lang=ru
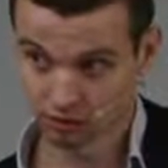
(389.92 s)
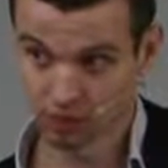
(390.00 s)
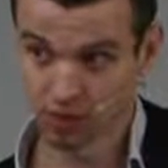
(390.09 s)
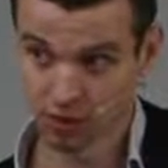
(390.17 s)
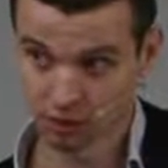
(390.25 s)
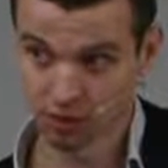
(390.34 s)

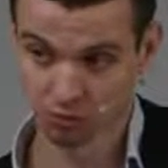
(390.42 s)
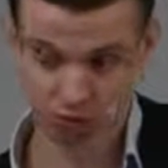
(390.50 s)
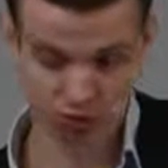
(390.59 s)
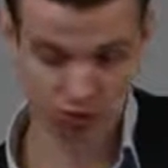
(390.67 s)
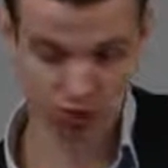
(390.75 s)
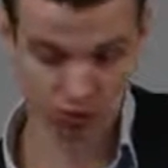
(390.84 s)
помимо
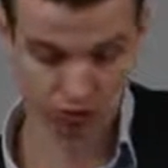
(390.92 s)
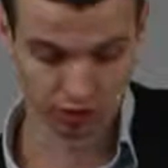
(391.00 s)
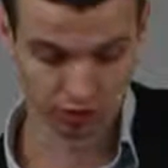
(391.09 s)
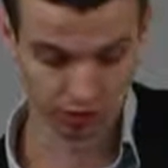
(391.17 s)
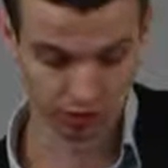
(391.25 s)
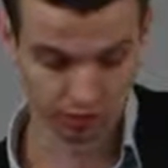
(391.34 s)

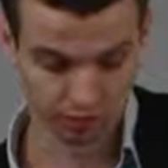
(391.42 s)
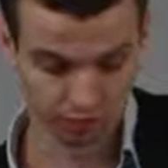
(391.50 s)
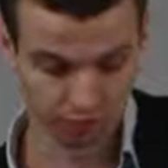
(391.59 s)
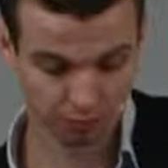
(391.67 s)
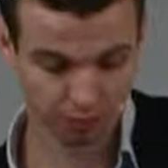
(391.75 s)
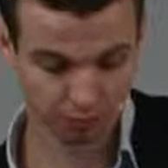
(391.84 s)
браузерного.
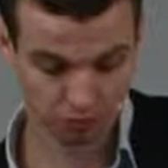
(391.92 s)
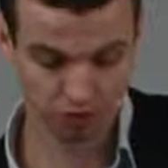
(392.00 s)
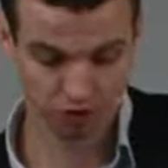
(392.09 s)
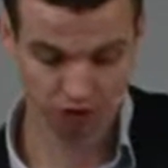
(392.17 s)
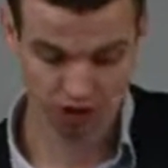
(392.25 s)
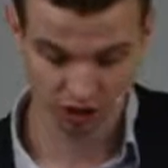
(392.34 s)
Ну,
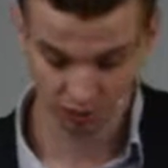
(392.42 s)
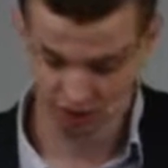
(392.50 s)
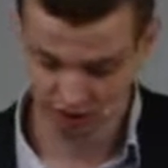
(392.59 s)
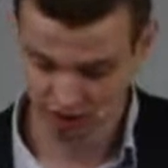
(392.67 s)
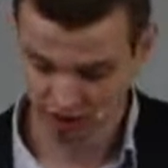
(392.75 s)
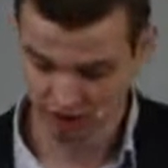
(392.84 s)
чек
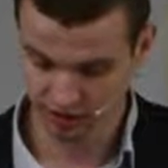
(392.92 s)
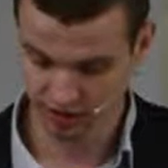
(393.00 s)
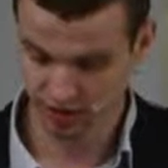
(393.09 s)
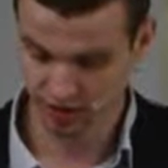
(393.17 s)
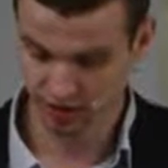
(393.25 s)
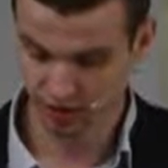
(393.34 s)
плагин, я
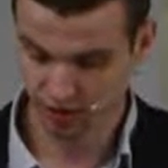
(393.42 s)
сказал.